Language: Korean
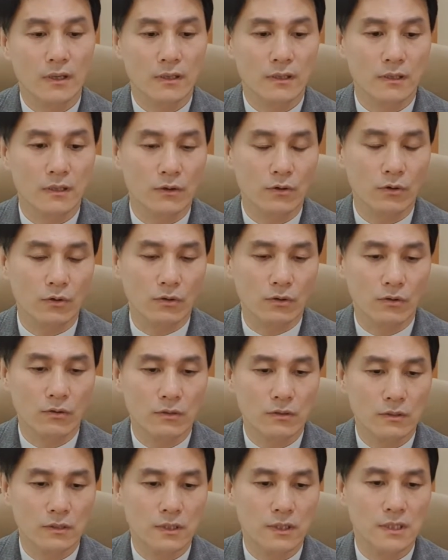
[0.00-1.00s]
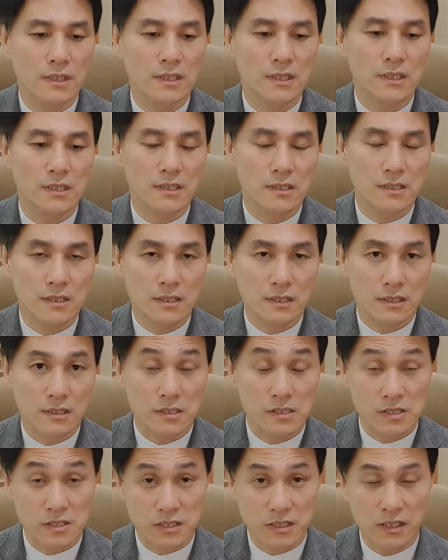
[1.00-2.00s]
그리고
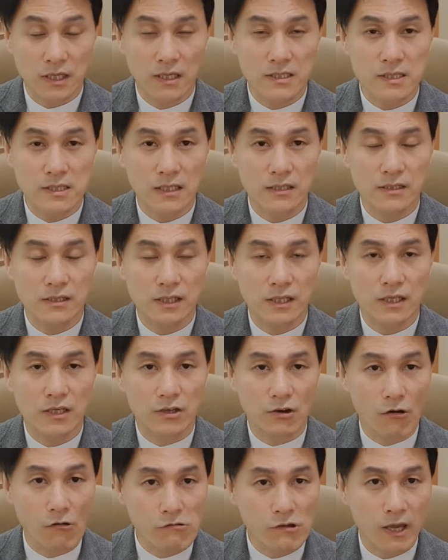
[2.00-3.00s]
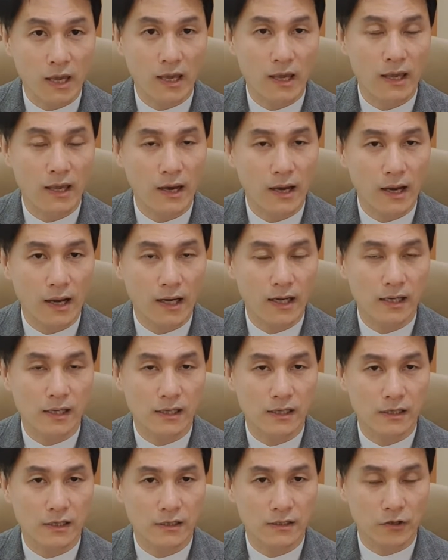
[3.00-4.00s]
지혜자들이 경계해야
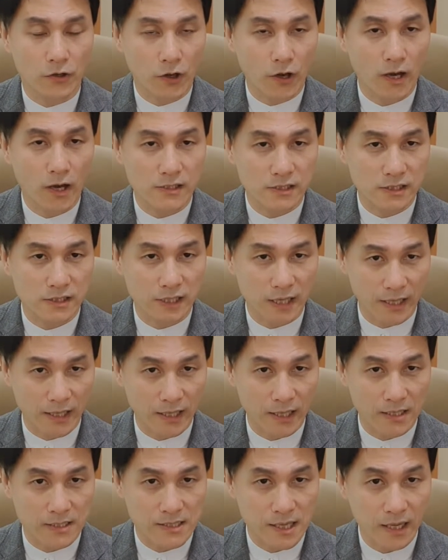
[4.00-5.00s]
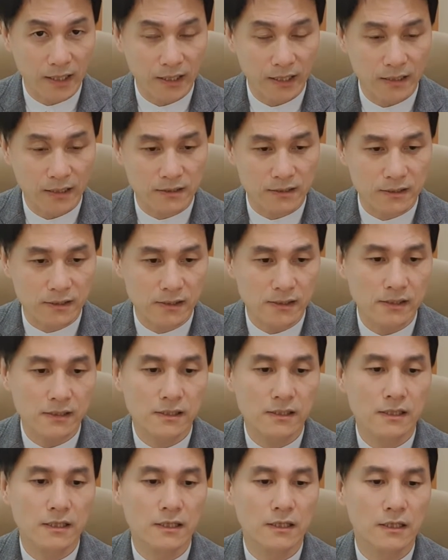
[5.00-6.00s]
할 여러 가지 다양한 사례들,
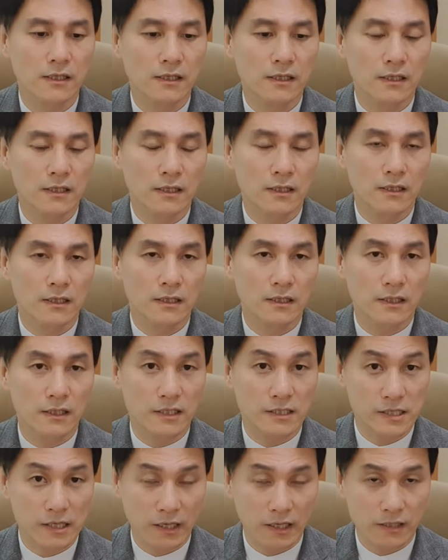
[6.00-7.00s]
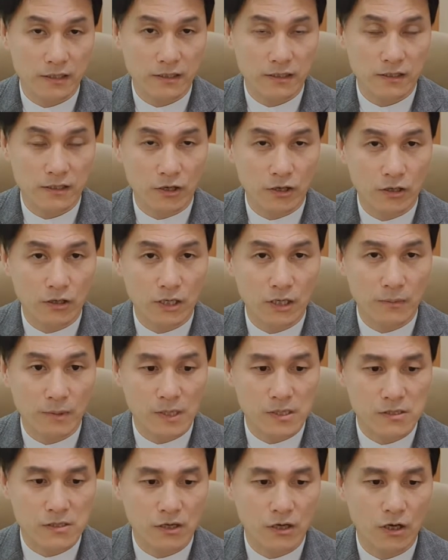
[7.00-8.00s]
어, 이 사례들을
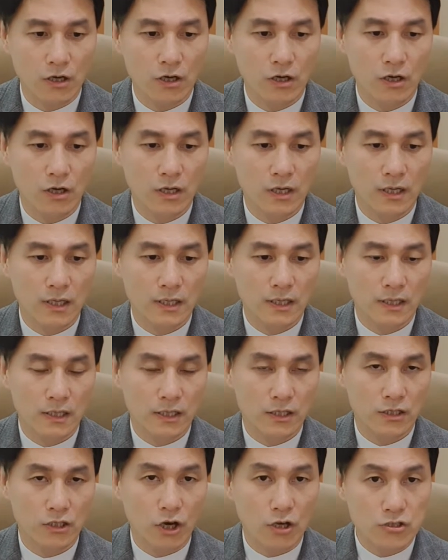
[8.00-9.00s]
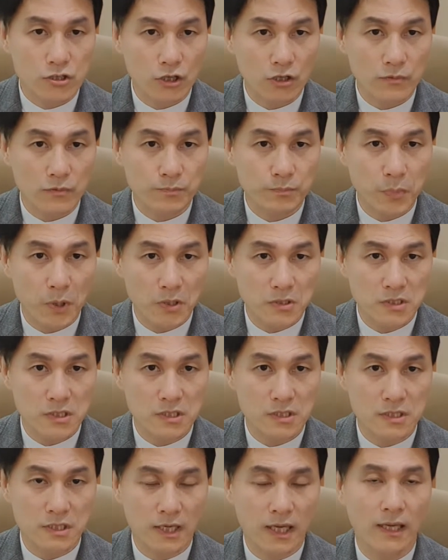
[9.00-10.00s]
열거하면서 여섯
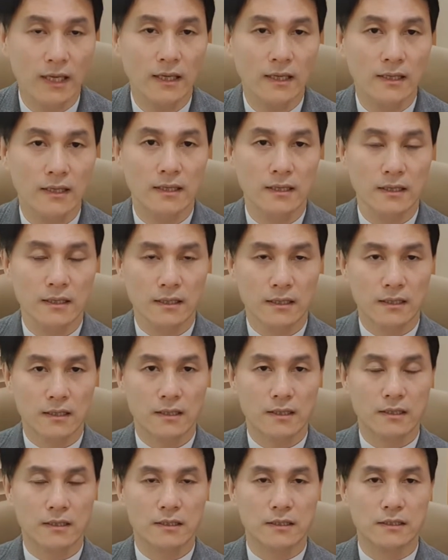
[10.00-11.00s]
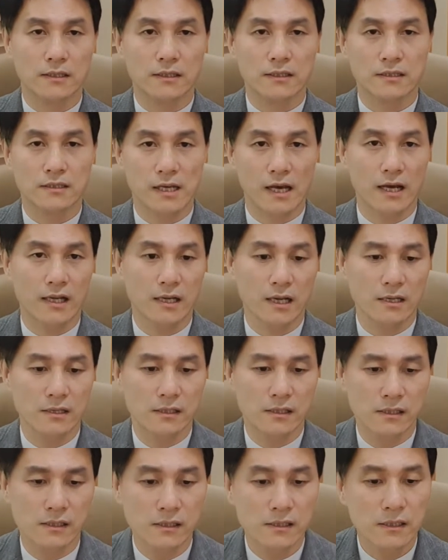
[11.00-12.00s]
번째 그
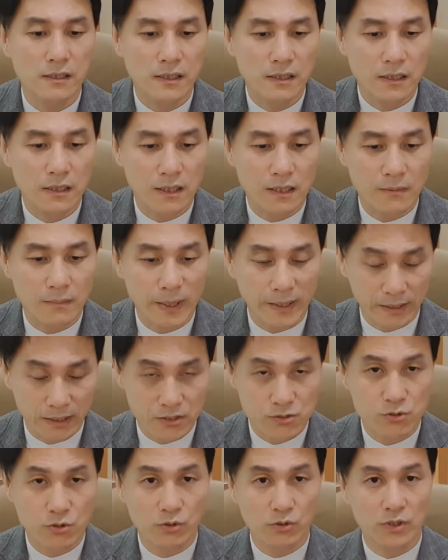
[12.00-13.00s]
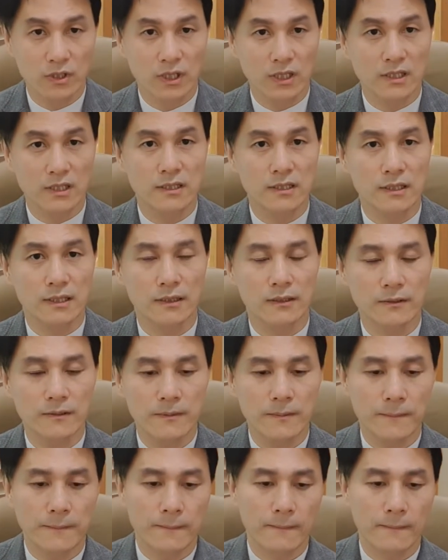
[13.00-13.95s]
사례를 어, 말해주고 있는데요.